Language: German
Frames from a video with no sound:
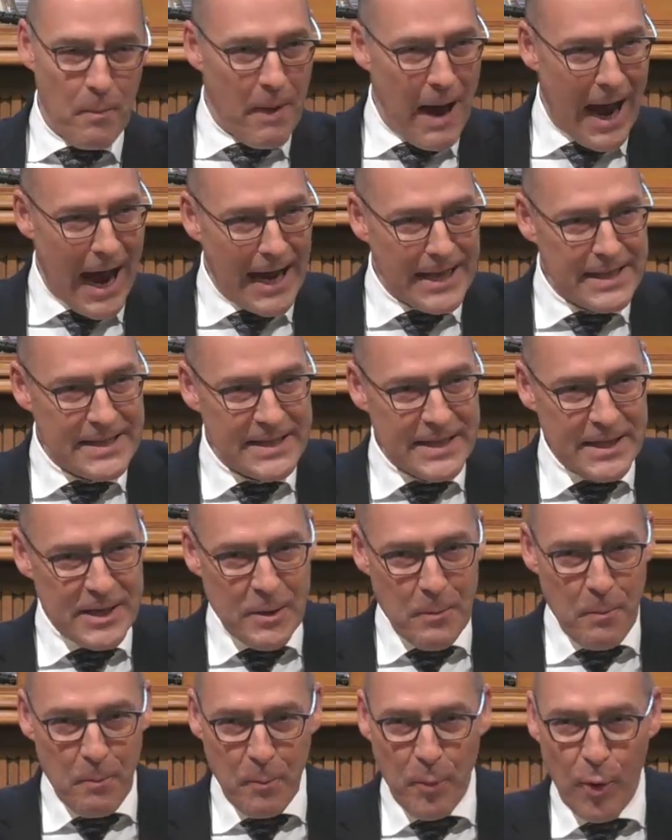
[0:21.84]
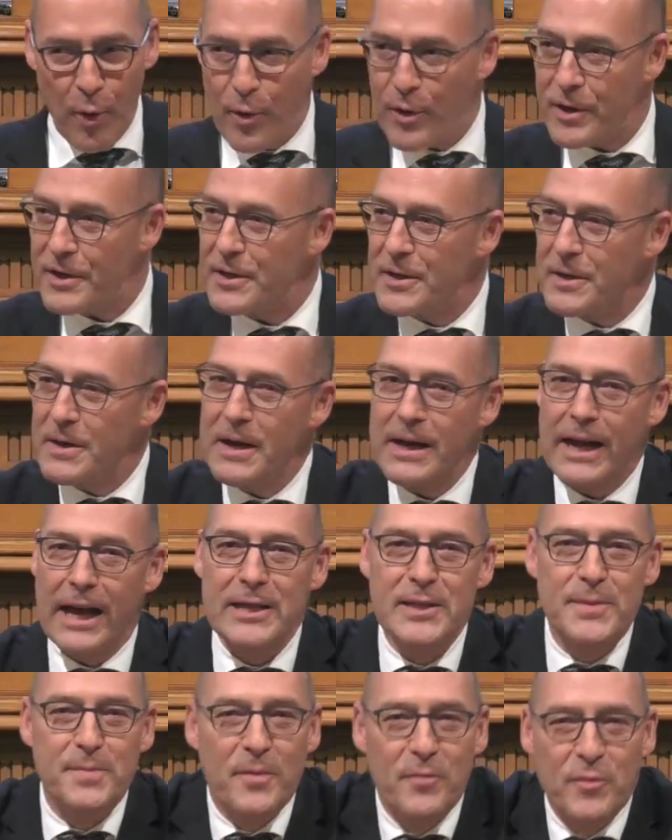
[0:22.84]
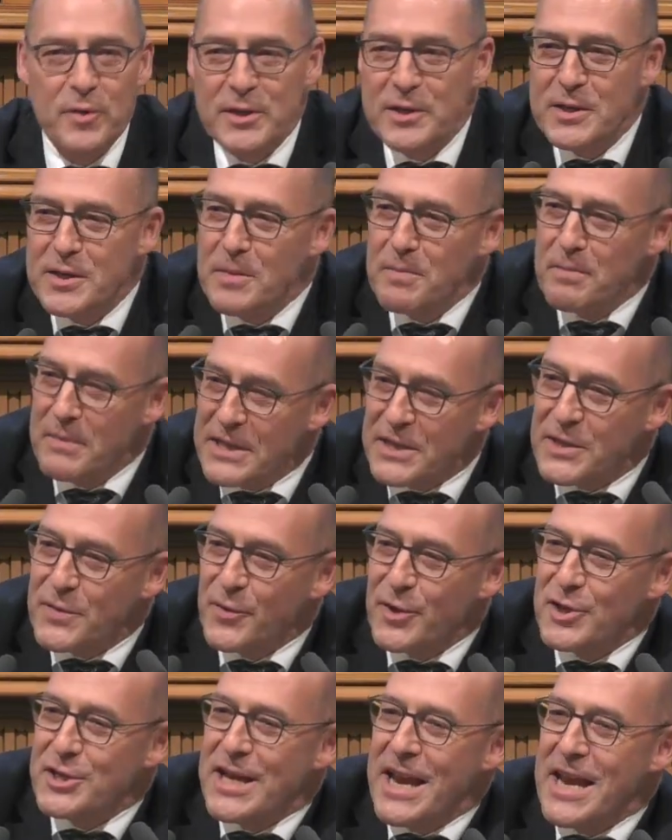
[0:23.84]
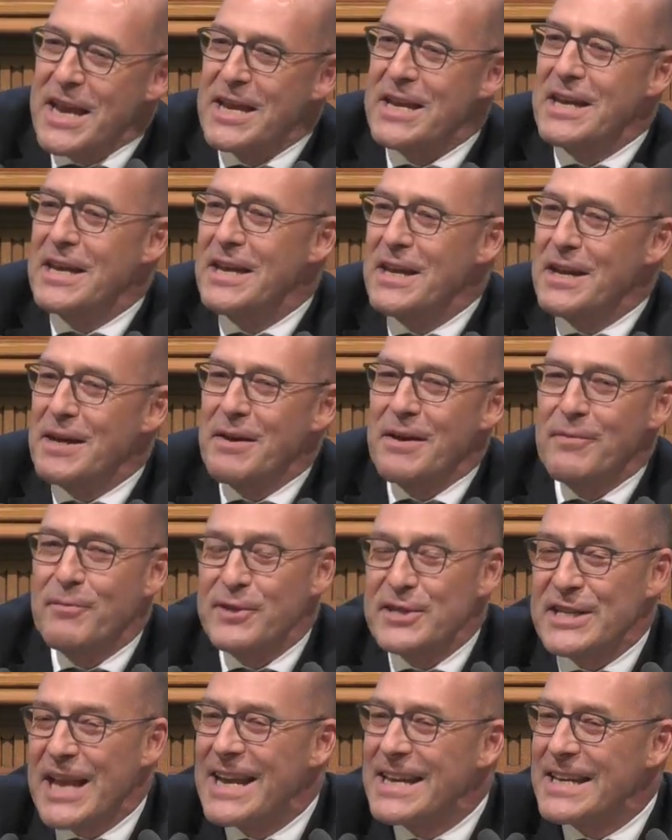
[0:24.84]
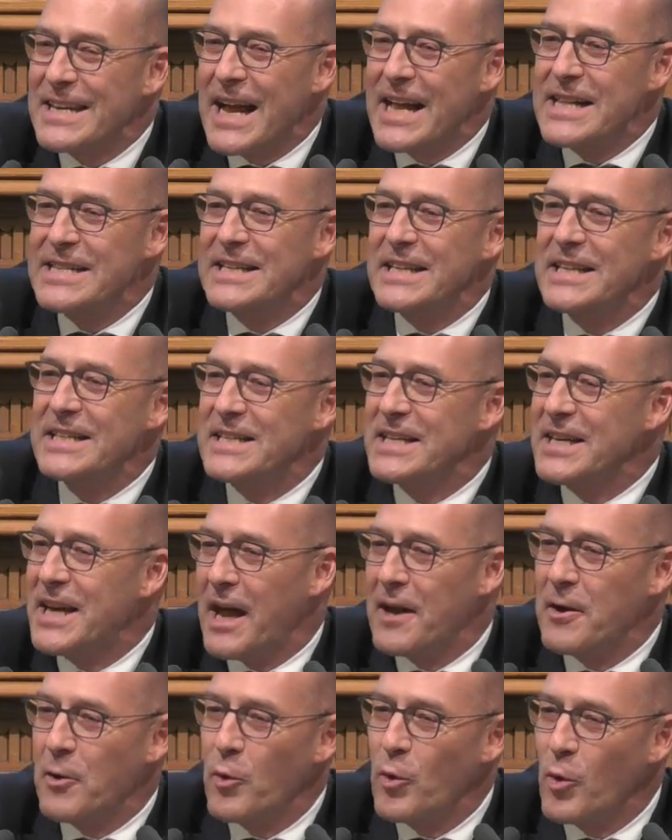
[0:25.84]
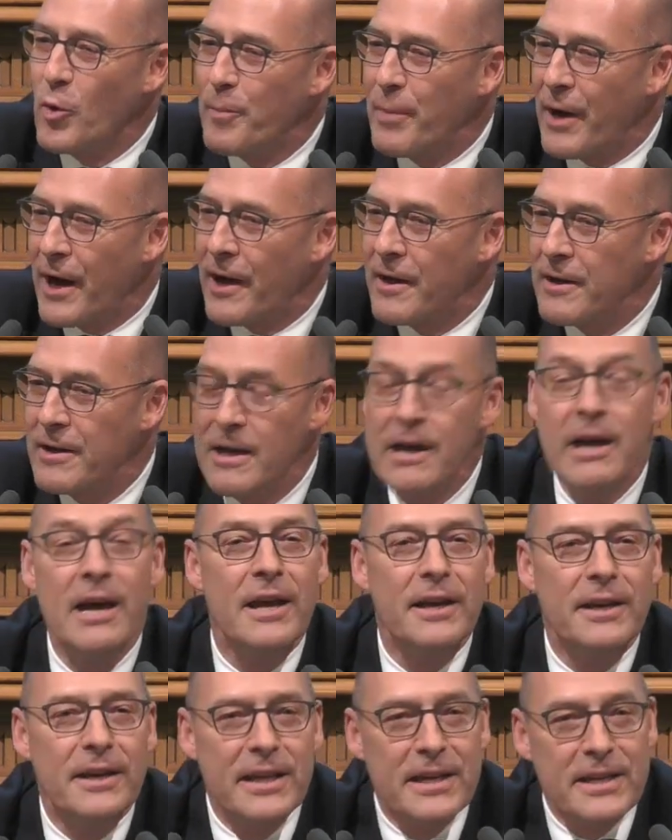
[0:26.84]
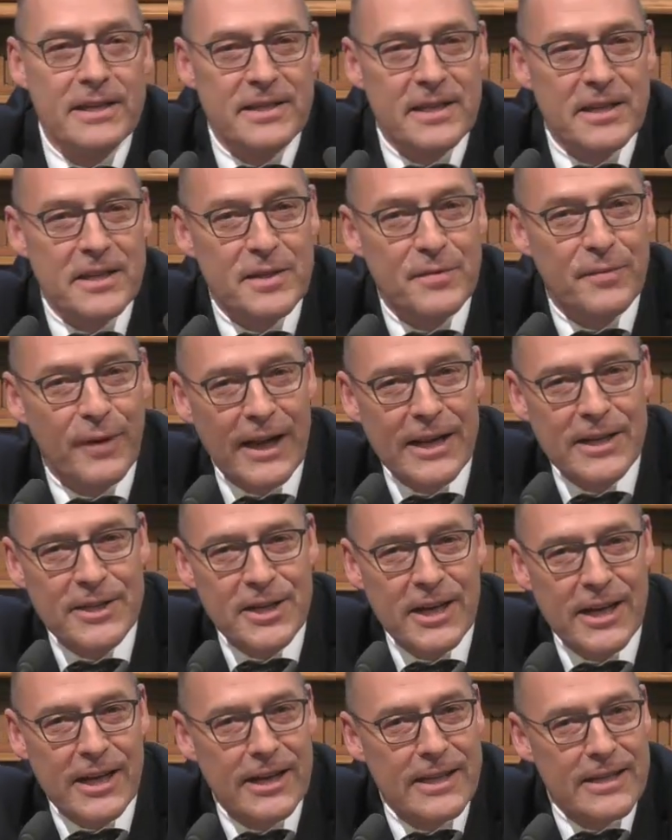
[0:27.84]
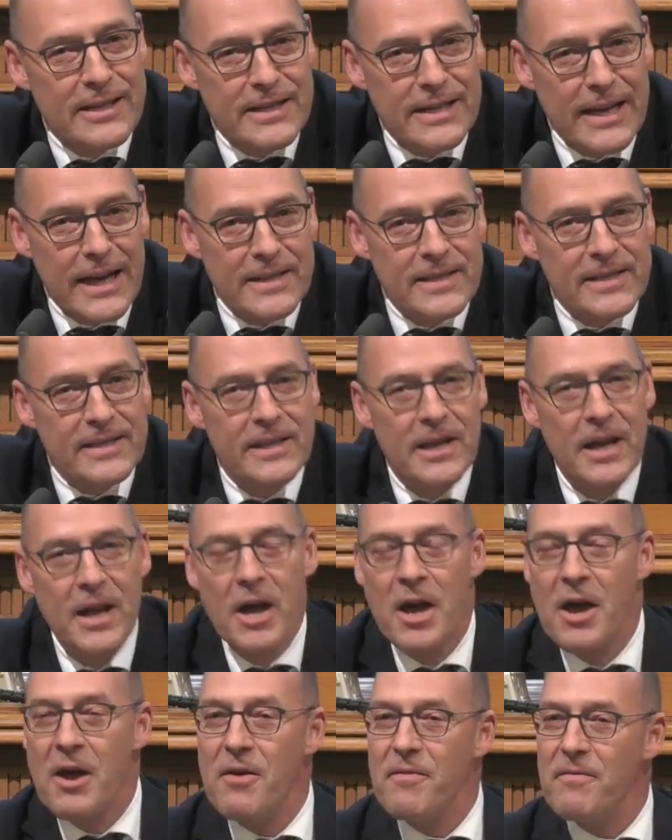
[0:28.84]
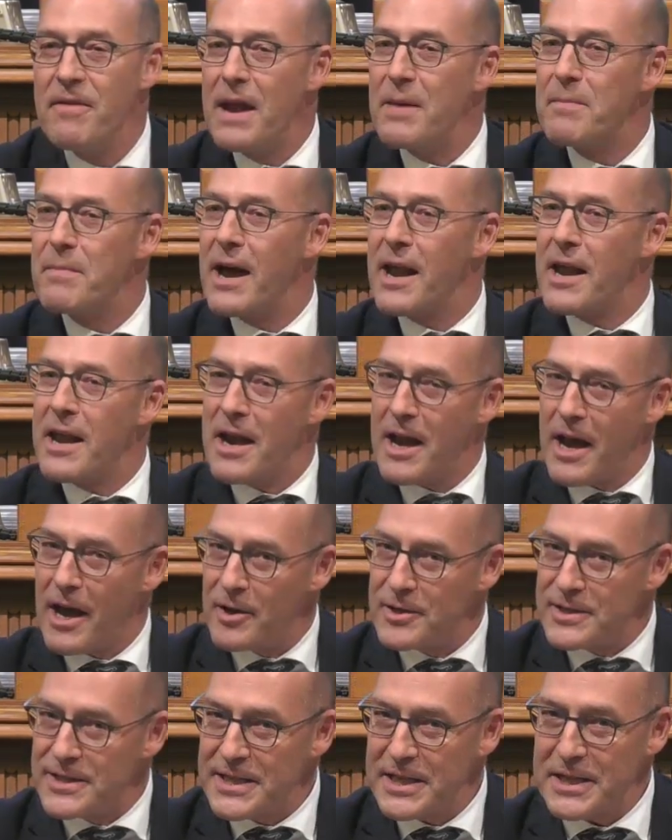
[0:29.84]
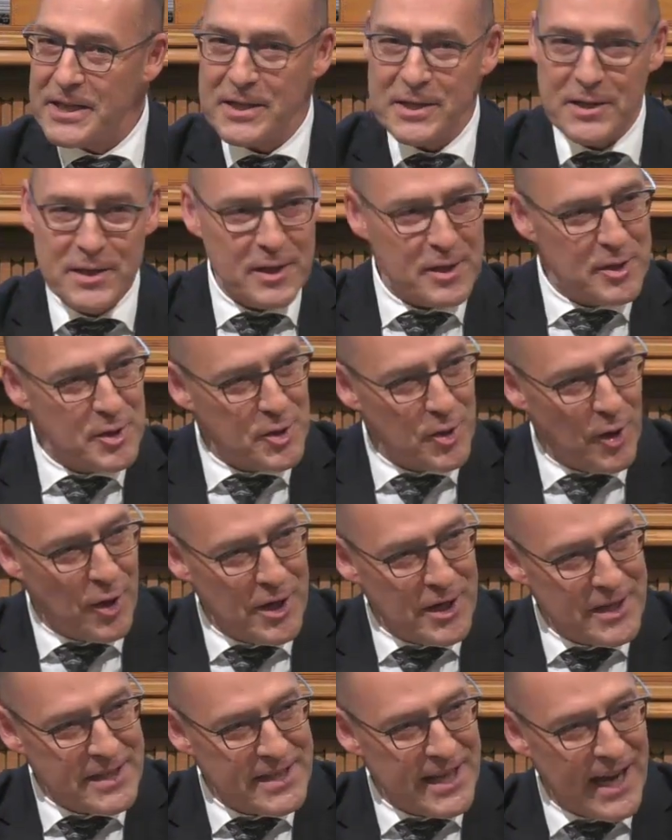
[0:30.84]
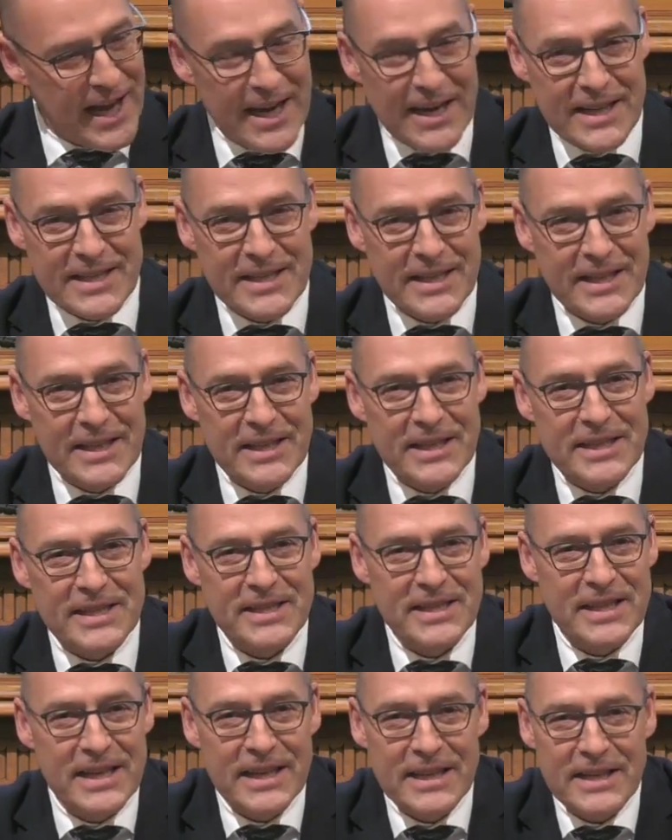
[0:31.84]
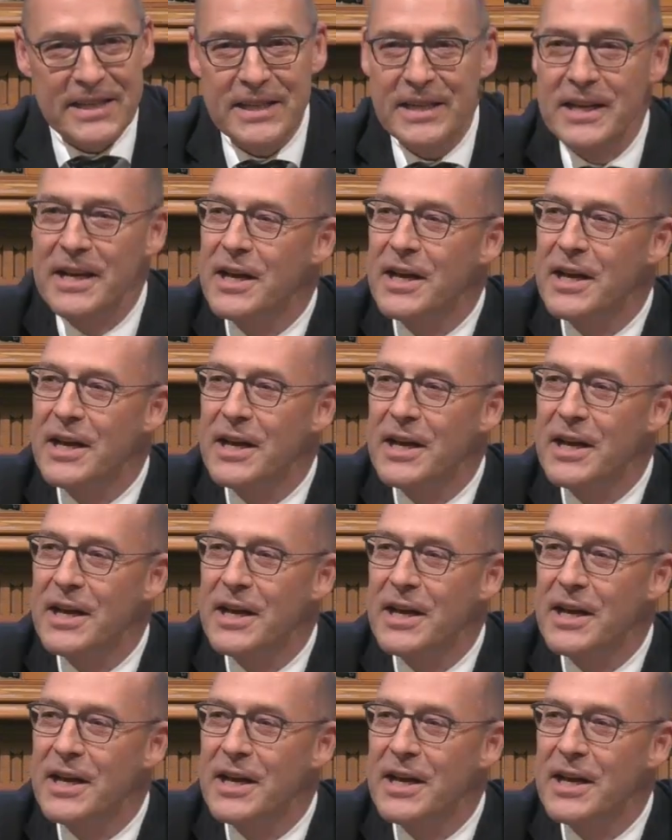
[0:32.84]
Einzelpunkten ganz bewusst missverstanden verstanden als Kritik an Europa. Nichts ist falscher als das, wenn man aus Sicht des Steuerzahlers kritisiert,